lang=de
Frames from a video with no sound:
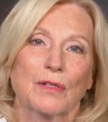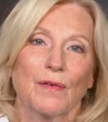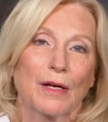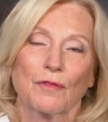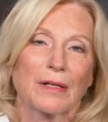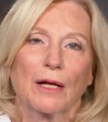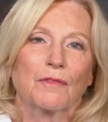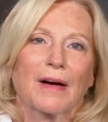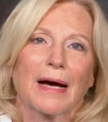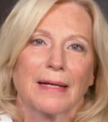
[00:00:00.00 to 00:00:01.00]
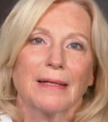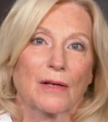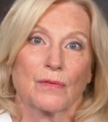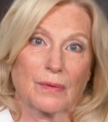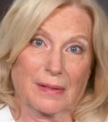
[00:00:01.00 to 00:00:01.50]
Das war ja von Anfang an,
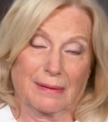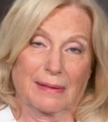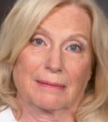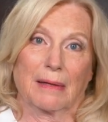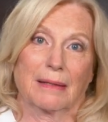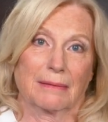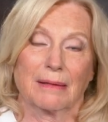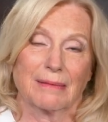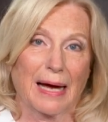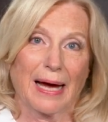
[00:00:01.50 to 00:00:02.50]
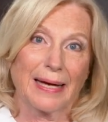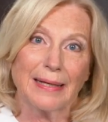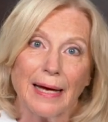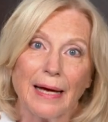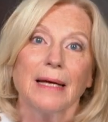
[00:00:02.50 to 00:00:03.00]
also
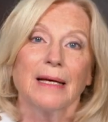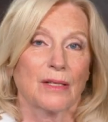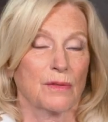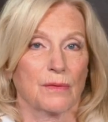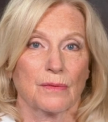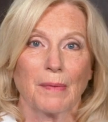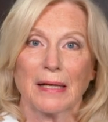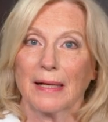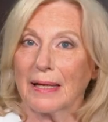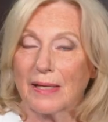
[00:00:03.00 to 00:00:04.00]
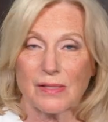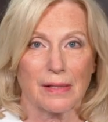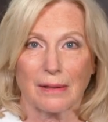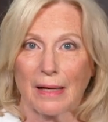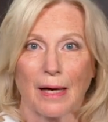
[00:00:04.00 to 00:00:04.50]
Heiner, es ist meine
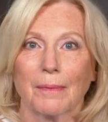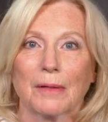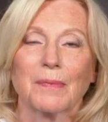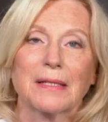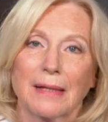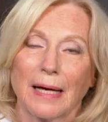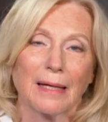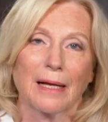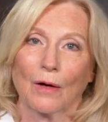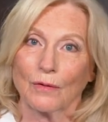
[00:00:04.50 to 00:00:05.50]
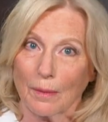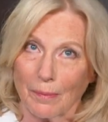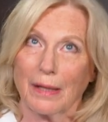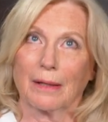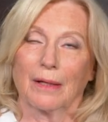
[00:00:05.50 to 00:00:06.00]
erste Arbeit mit Heiner
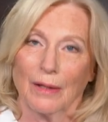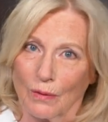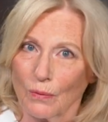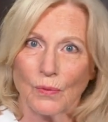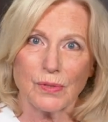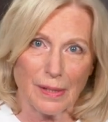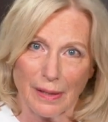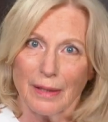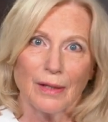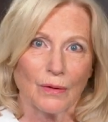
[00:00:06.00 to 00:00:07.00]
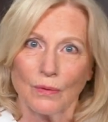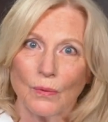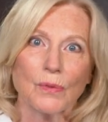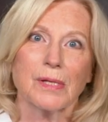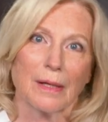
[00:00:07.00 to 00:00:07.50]
Lauterbach, großer
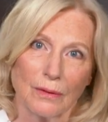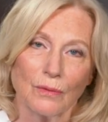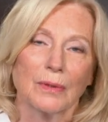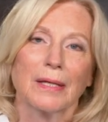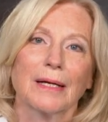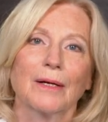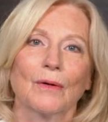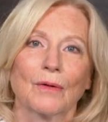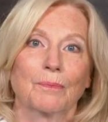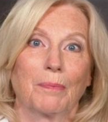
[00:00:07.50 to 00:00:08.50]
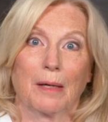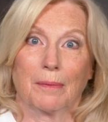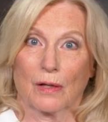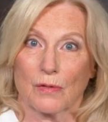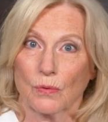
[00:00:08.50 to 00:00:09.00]
großer Kollege und
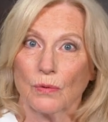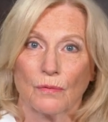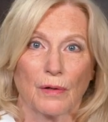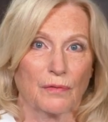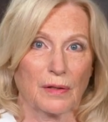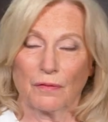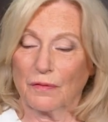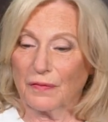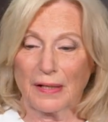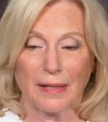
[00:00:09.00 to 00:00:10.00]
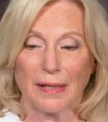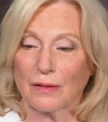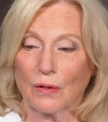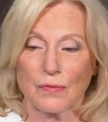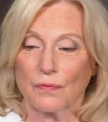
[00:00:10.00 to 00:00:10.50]
Barbara Sukowa äh,
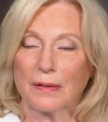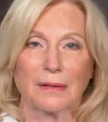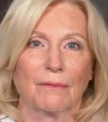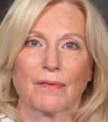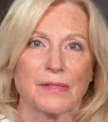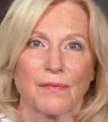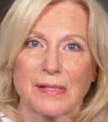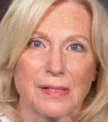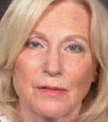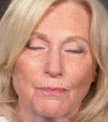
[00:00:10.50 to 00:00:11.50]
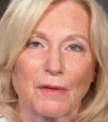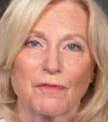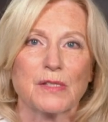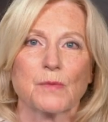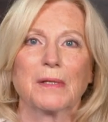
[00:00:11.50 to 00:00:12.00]
verehrt aus vielen, was weiß ich, bei
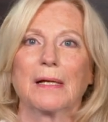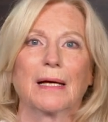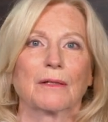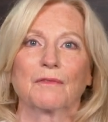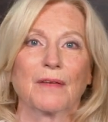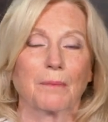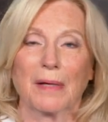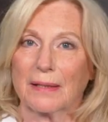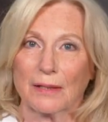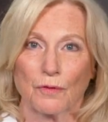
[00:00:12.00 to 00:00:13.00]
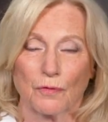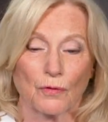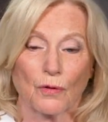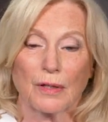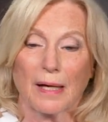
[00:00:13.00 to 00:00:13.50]
Fassbinder angefangen, Margrethe von
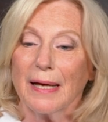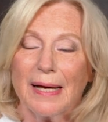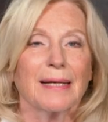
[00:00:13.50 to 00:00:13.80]
Trotter,